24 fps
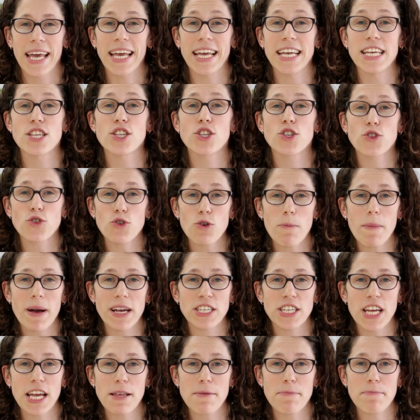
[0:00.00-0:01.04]
Et sur
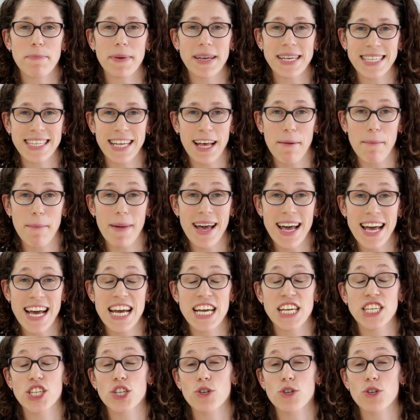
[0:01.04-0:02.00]
ma chaîne présentement,